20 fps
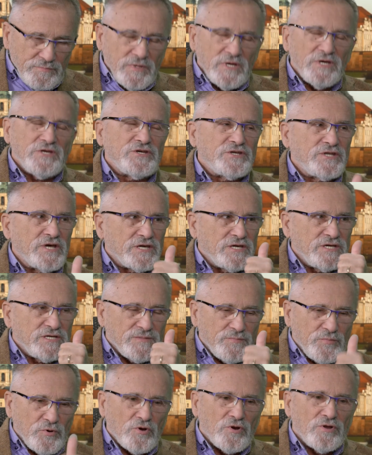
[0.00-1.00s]
mieć taki
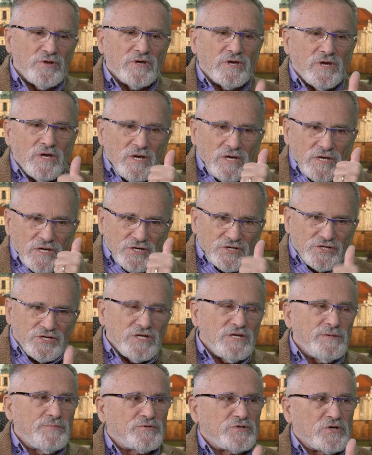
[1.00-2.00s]
zbiornik,
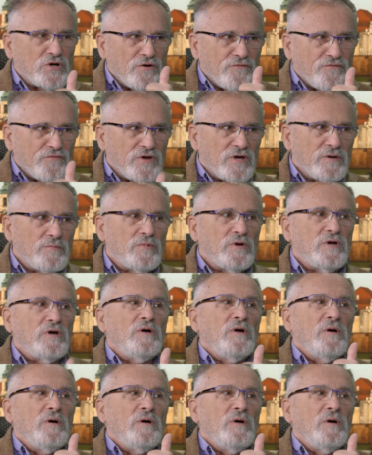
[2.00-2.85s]
jeżeli przechowujemy